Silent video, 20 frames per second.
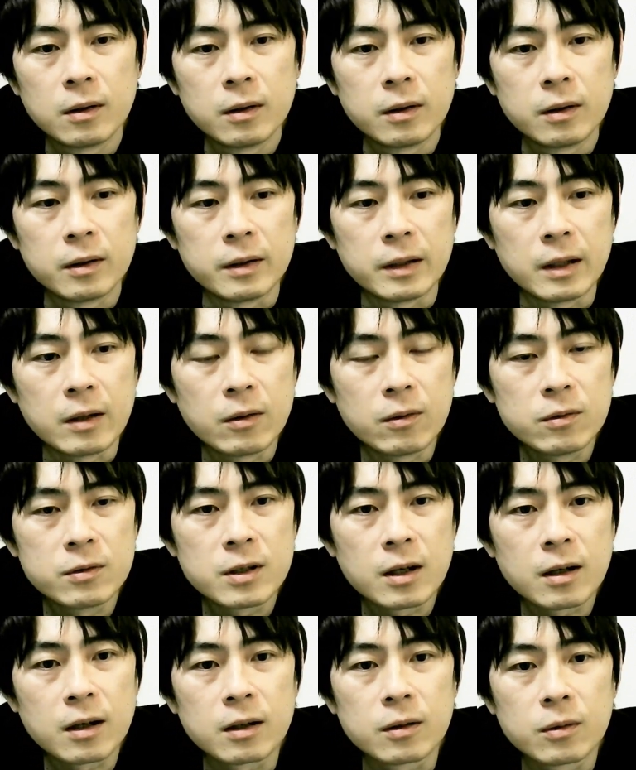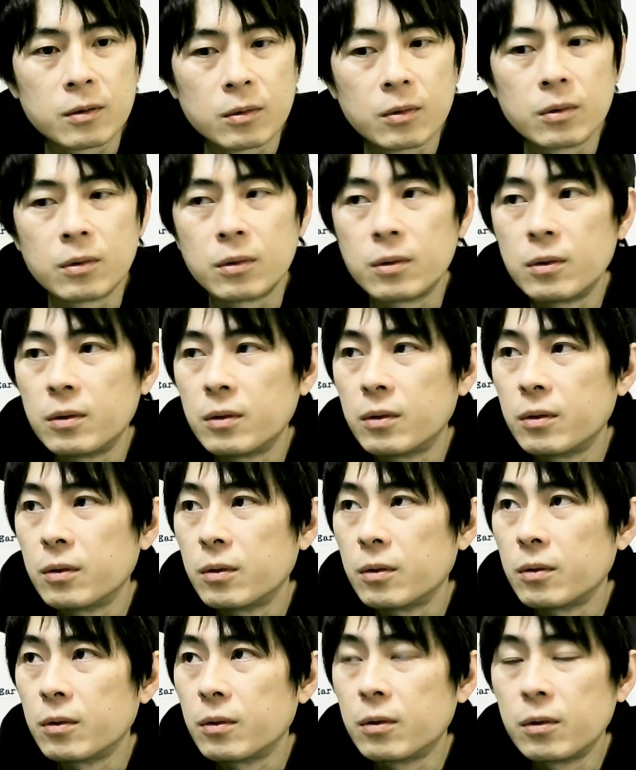日本社会と
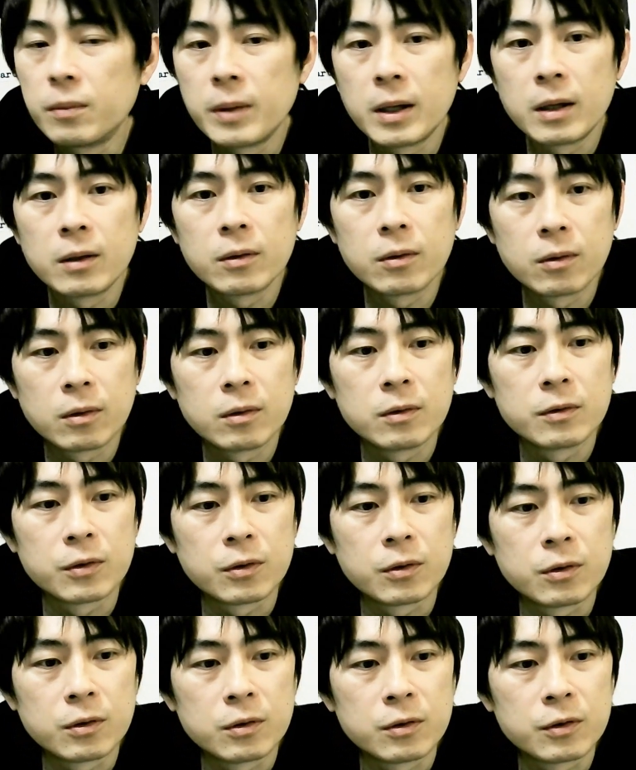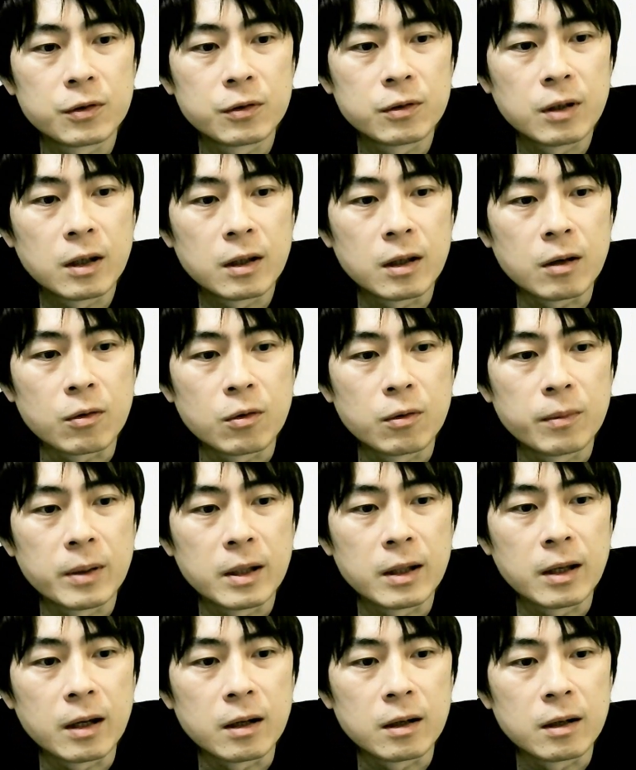欧米のそういう優れた
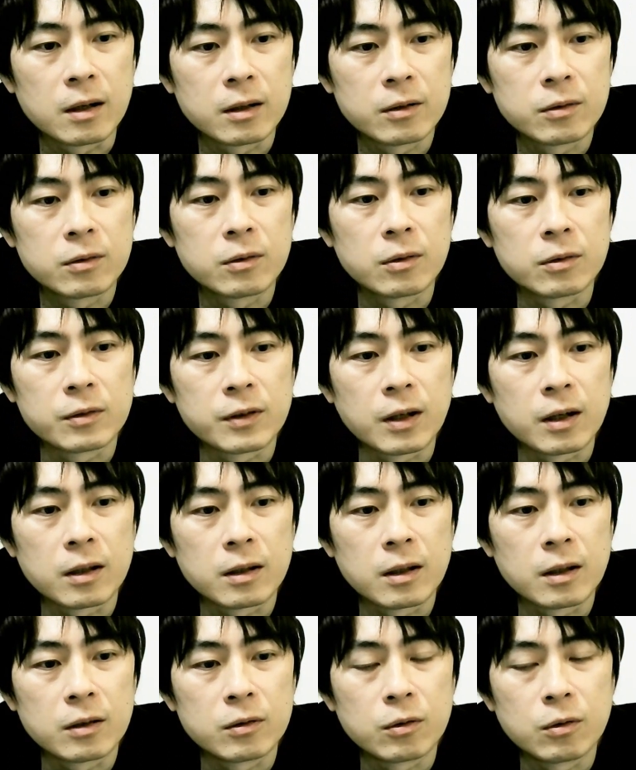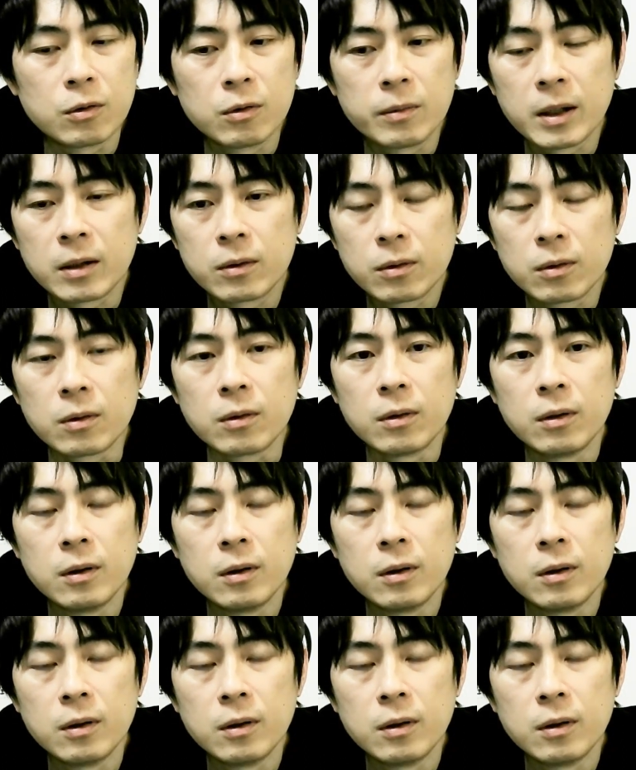コメディアンがいるとされている欧米と